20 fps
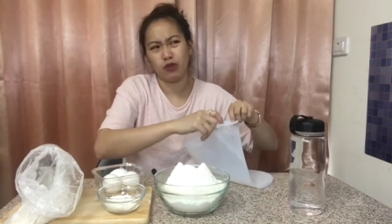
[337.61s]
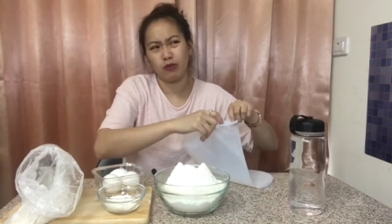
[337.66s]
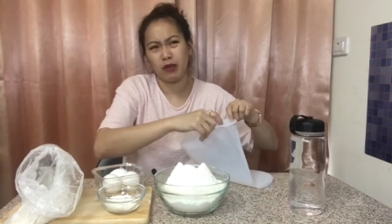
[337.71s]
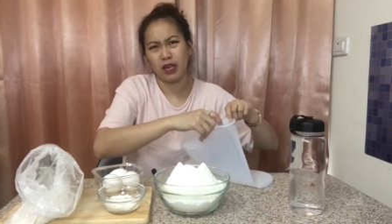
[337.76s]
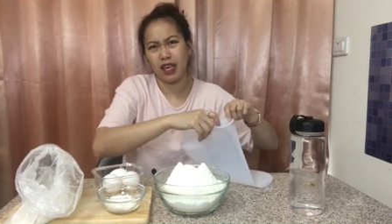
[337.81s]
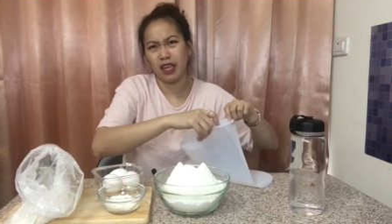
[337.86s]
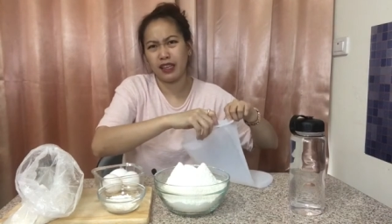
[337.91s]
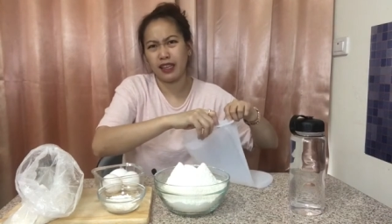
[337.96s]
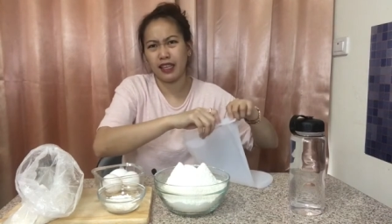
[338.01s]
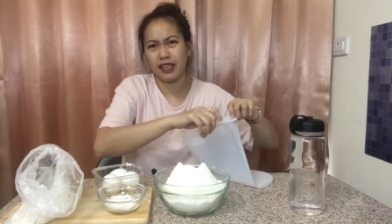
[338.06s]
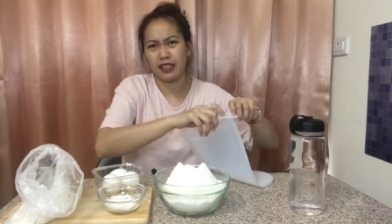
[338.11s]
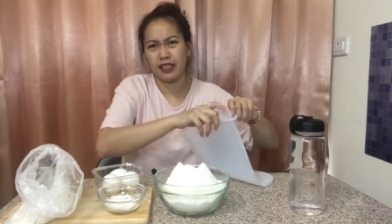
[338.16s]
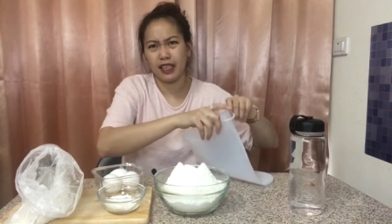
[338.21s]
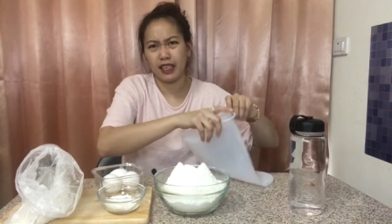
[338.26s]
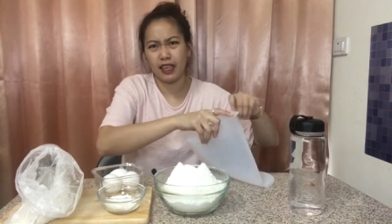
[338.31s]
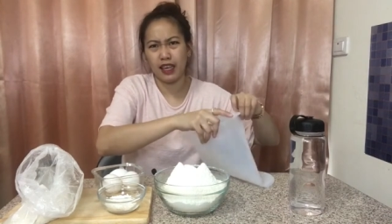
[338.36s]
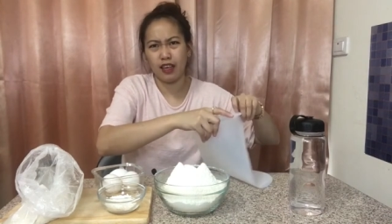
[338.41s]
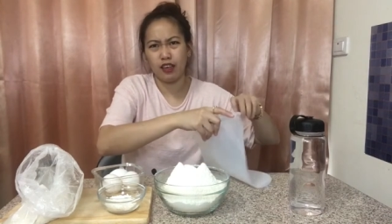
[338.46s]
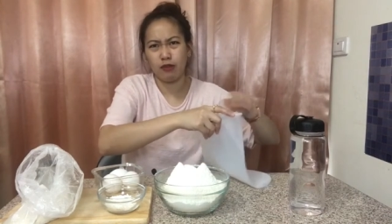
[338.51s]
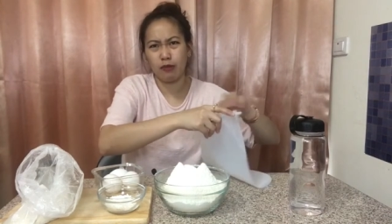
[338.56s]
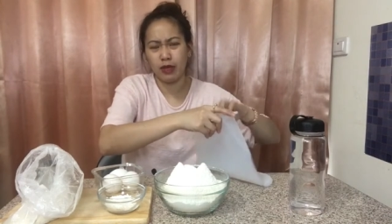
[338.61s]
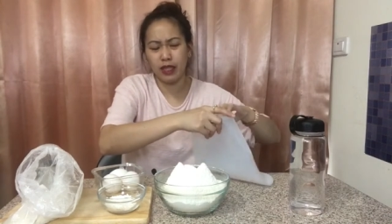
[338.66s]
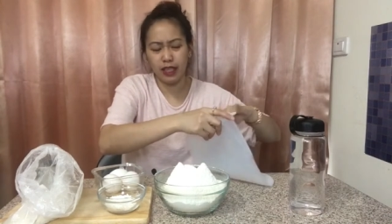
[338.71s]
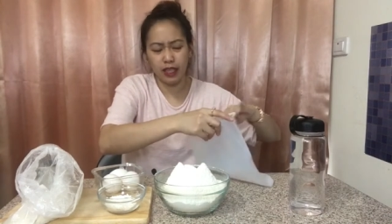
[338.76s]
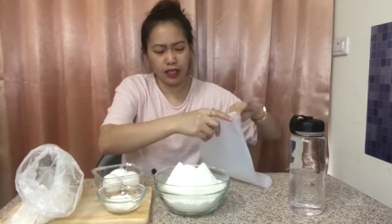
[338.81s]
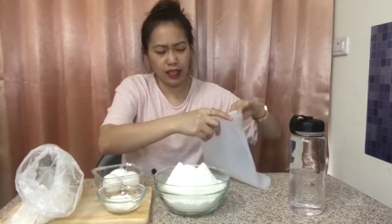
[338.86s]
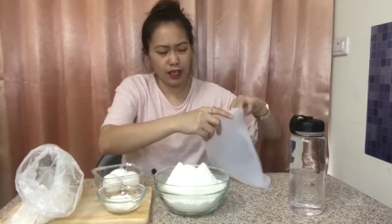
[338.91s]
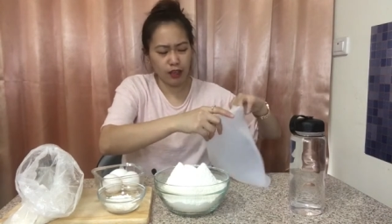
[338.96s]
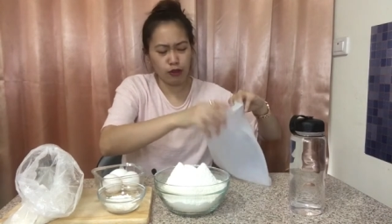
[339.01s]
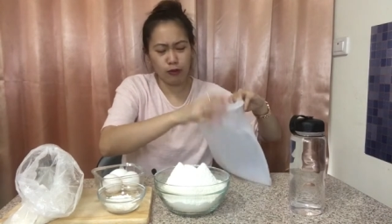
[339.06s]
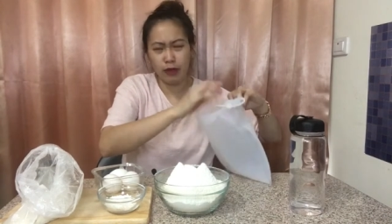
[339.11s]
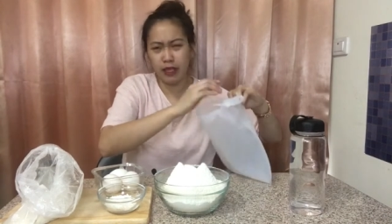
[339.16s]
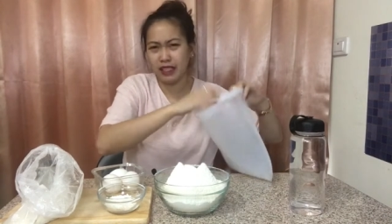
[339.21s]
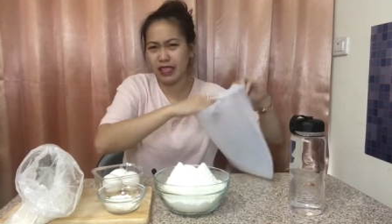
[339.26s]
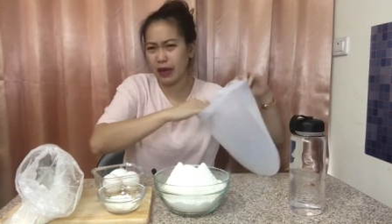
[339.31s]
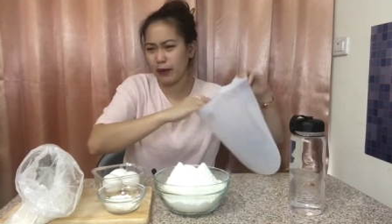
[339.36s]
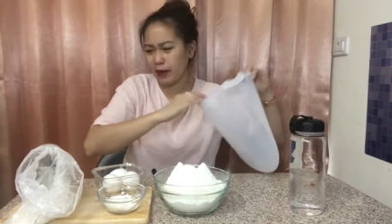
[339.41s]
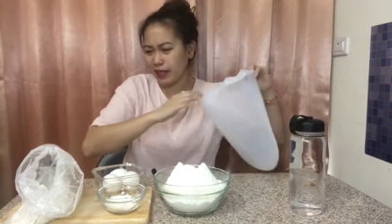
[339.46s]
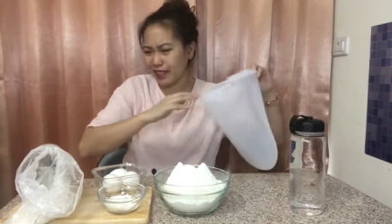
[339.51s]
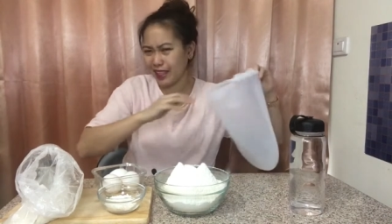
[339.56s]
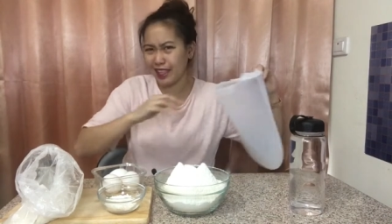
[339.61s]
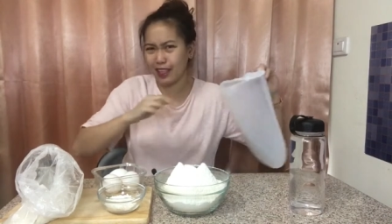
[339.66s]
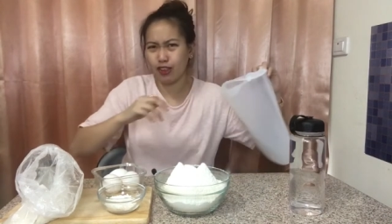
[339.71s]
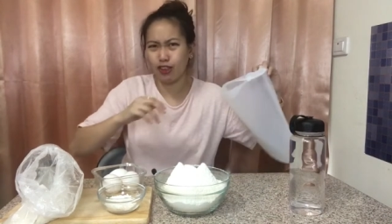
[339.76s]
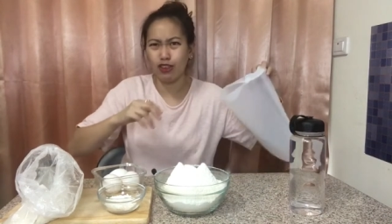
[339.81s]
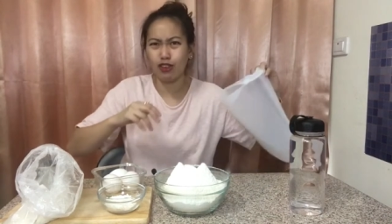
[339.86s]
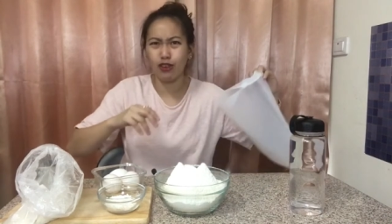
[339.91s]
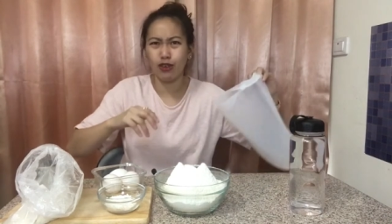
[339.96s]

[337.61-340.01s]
Magandang, ano ba di, ano bang tawag dito?